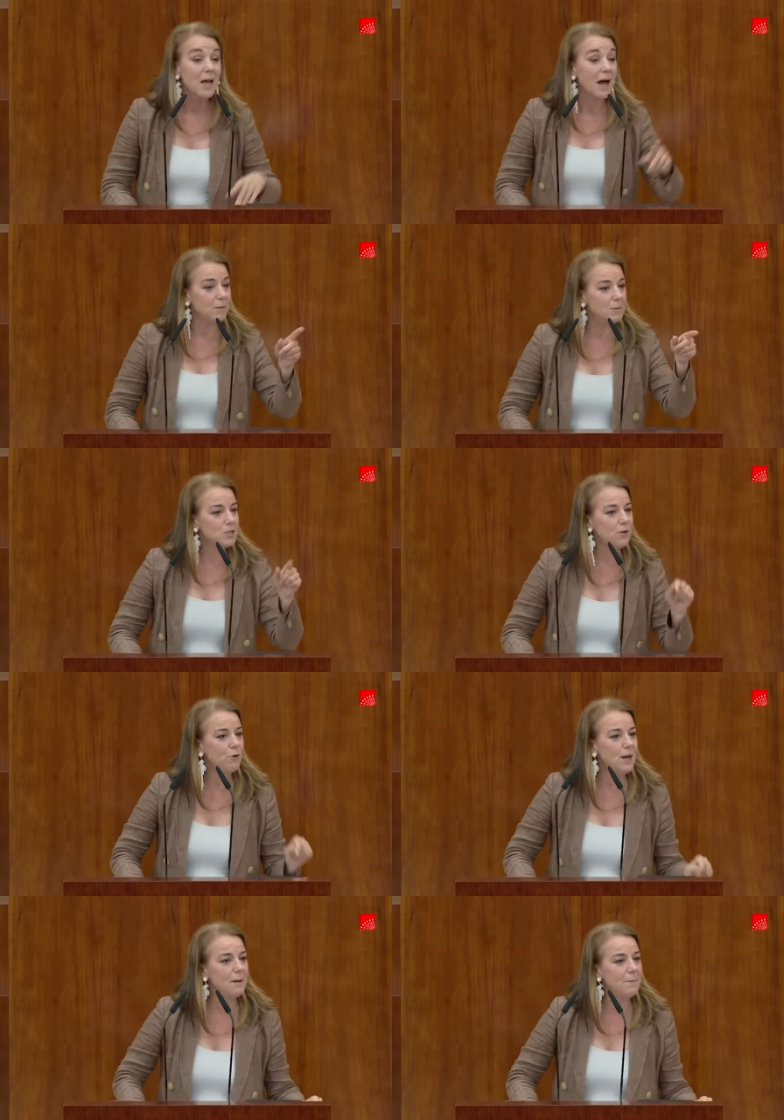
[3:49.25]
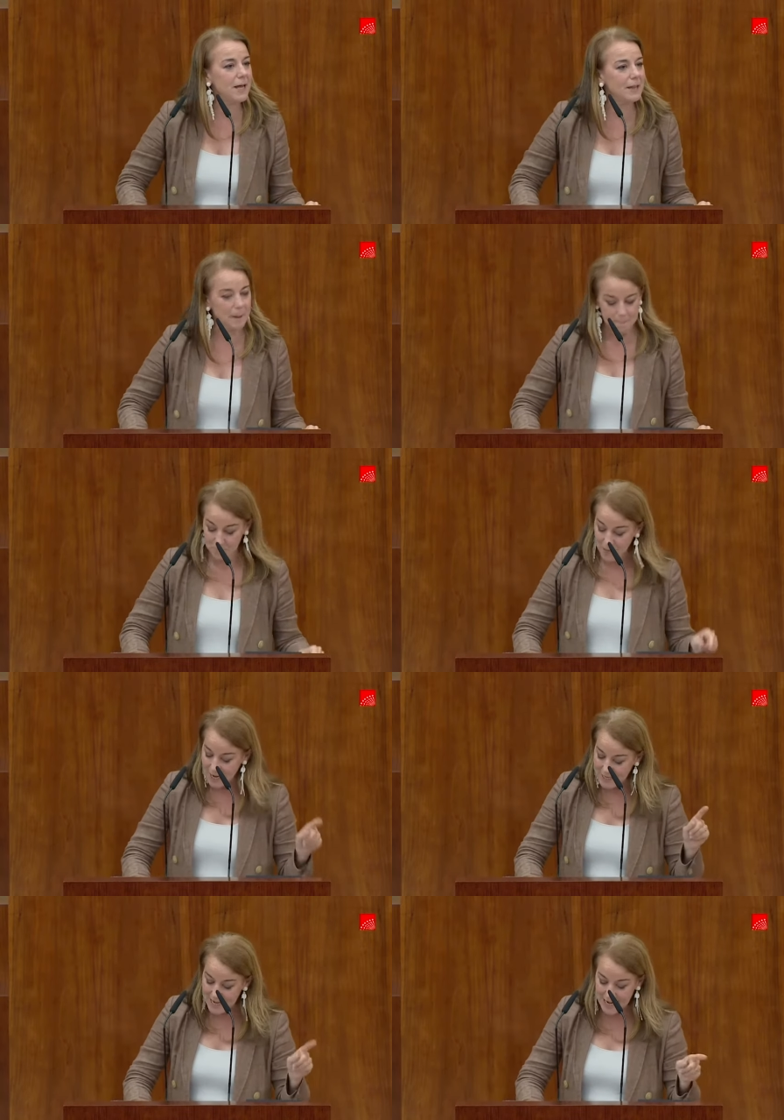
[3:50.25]
Hablemos de Fuenlabrada.
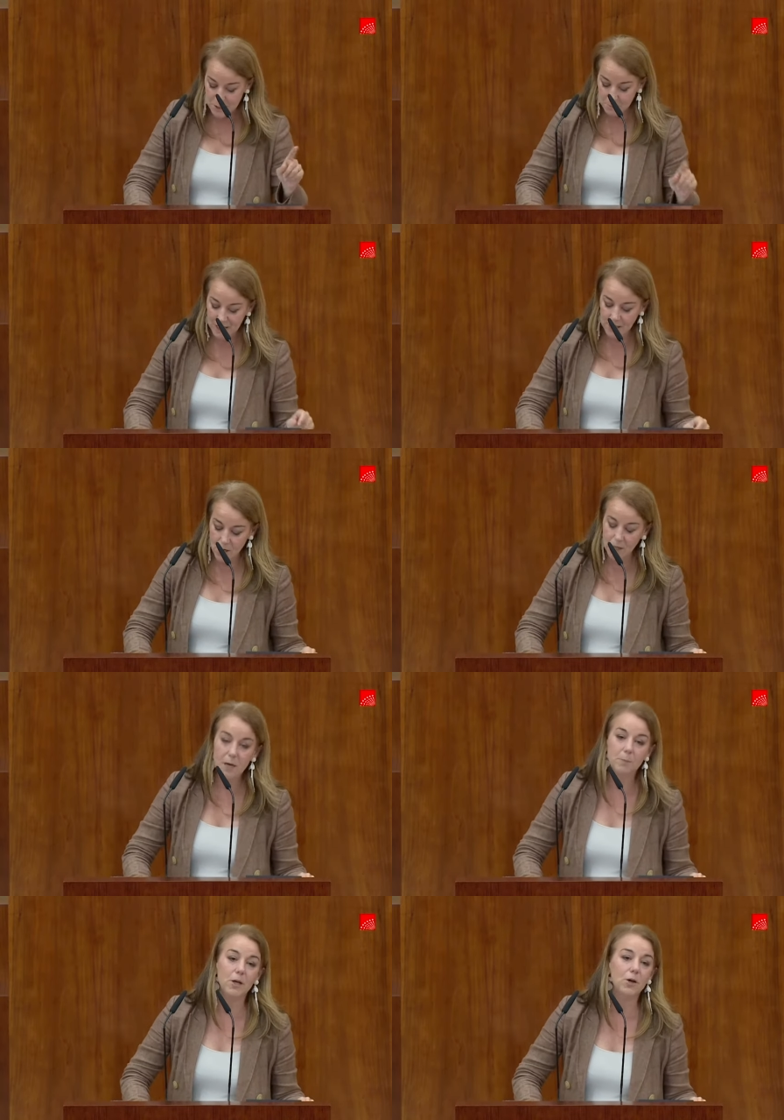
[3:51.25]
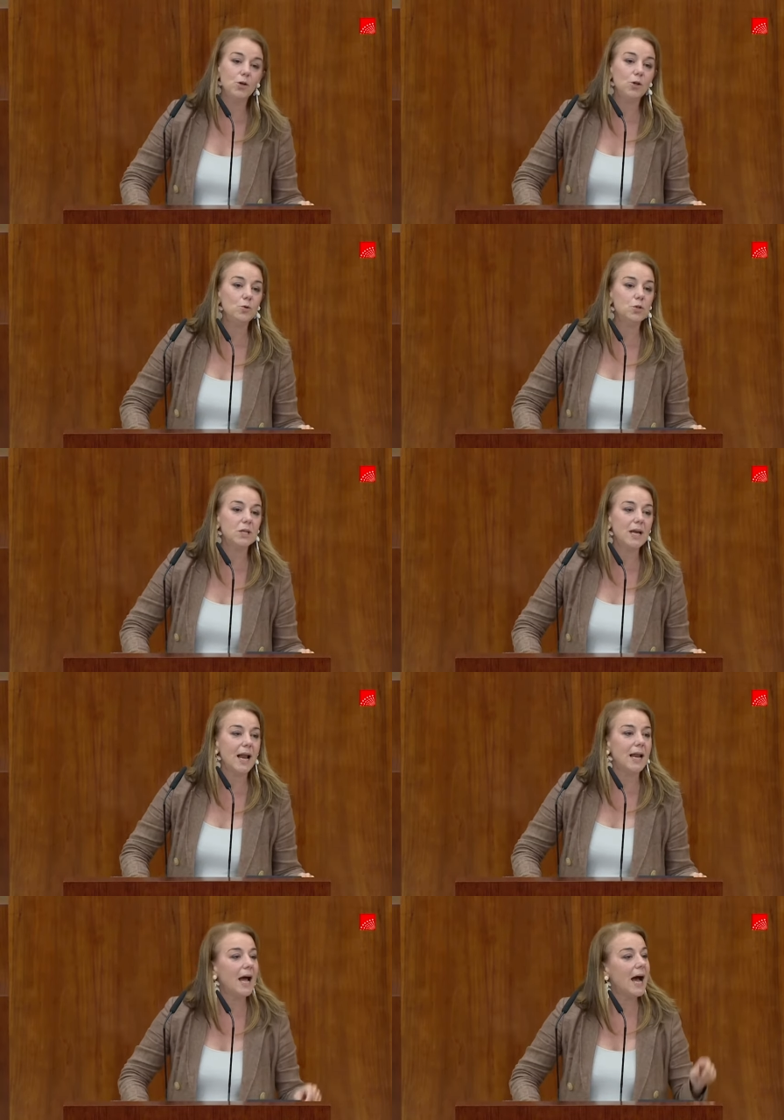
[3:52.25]
Allí la inspección en el polígono industrial